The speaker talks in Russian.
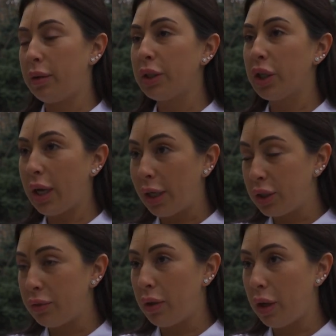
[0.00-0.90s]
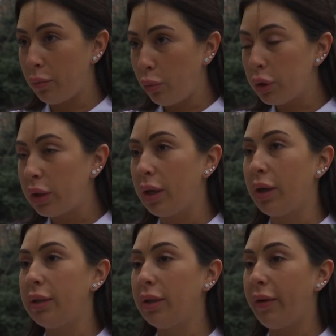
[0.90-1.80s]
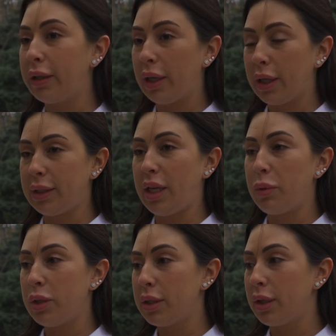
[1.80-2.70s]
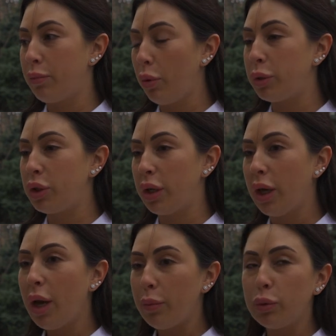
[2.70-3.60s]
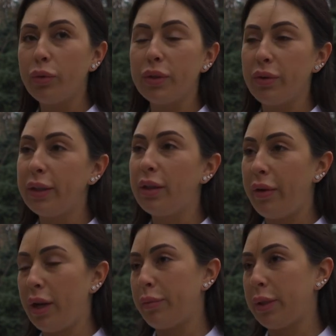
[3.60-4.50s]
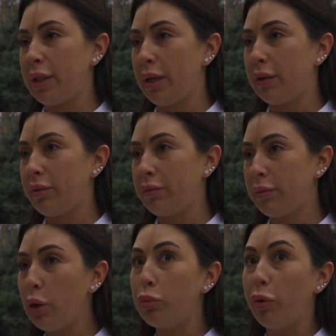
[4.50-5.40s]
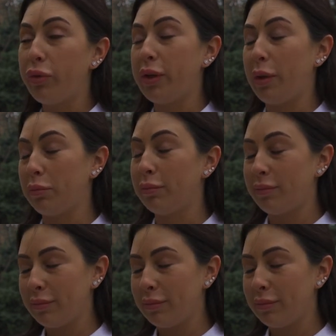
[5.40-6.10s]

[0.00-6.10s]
Наша качественная работа, адекватное оказание медицинской помощи будет вызывать доверие пациентов и любовь к ним.